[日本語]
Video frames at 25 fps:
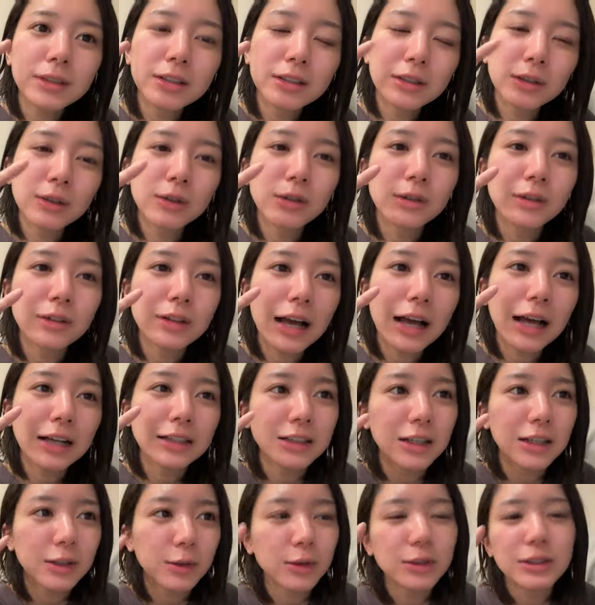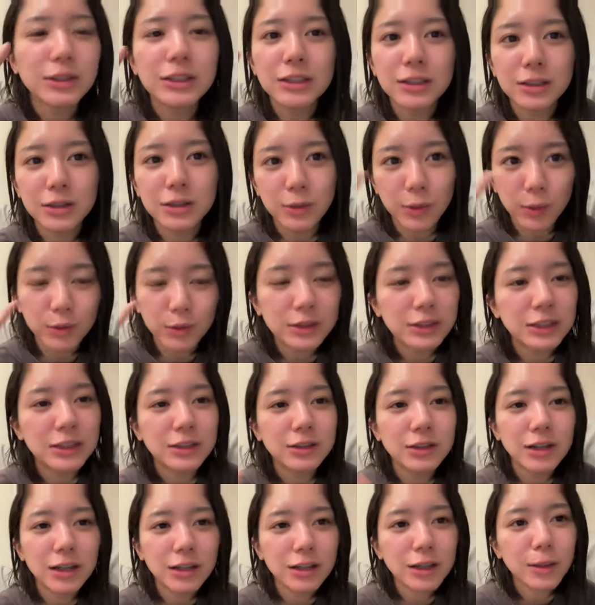そう、明日当日遠くに
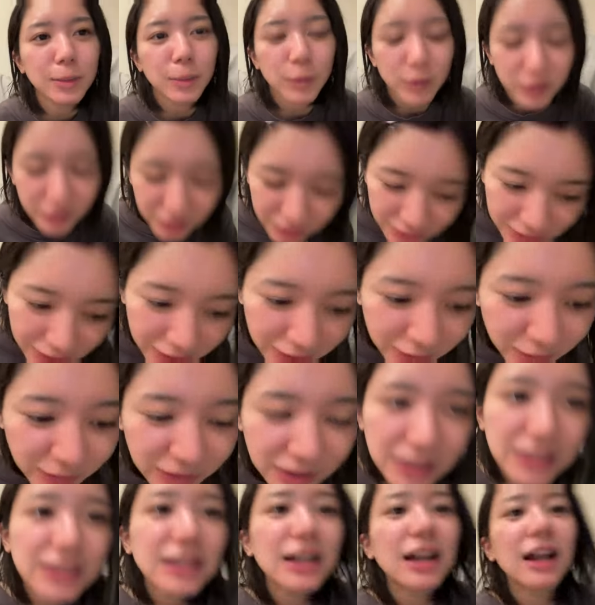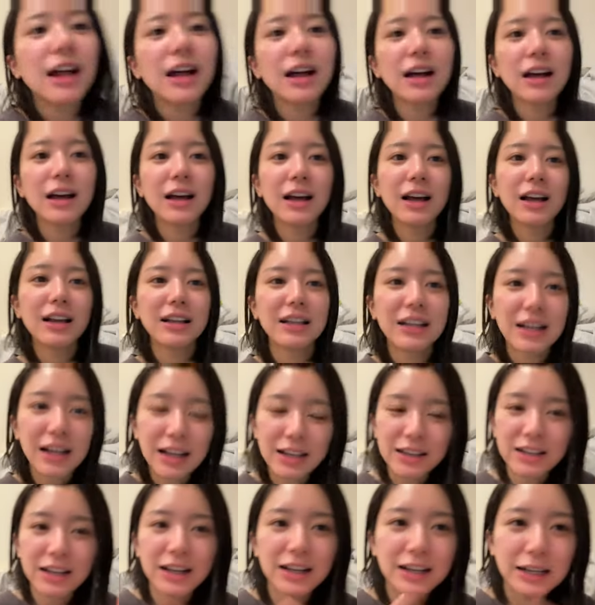いる方もぜひよかったら
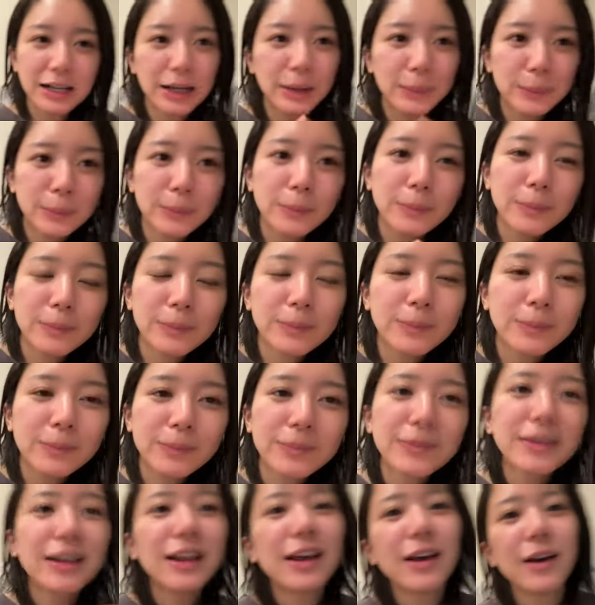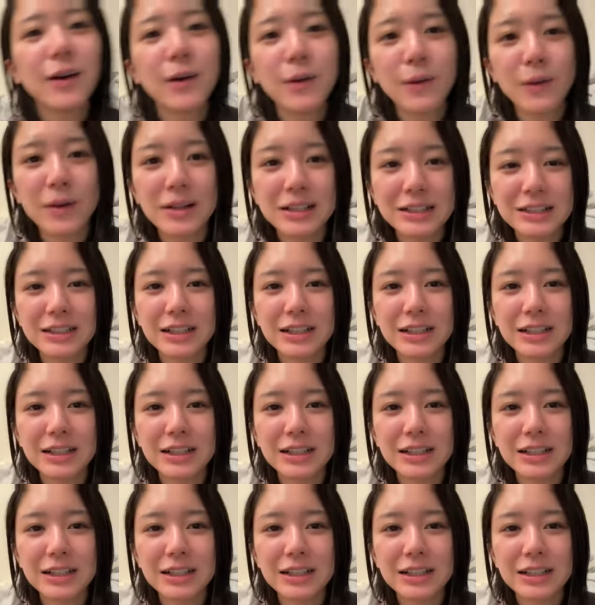携帯で応援し